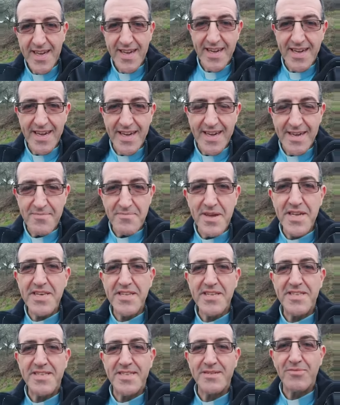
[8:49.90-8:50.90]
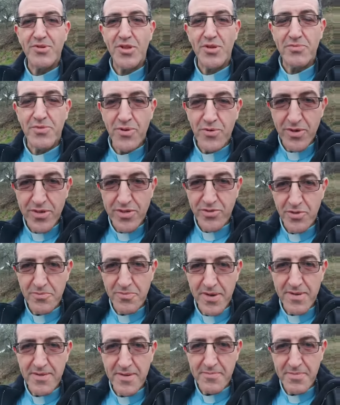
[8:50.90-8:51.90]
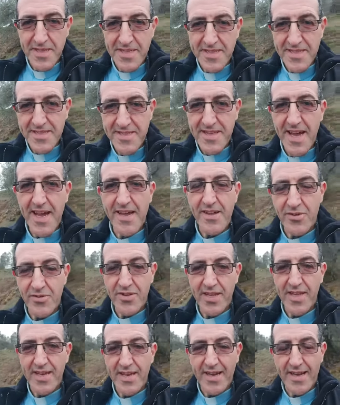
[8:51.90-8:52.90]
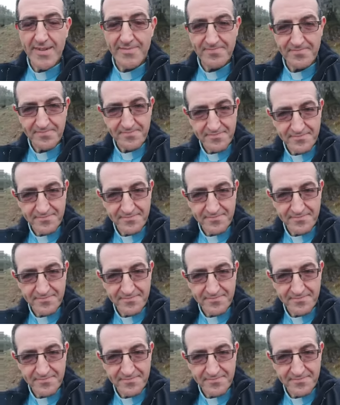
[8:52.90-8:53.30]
Eh, benissimo, dopo questo breve pensiero della,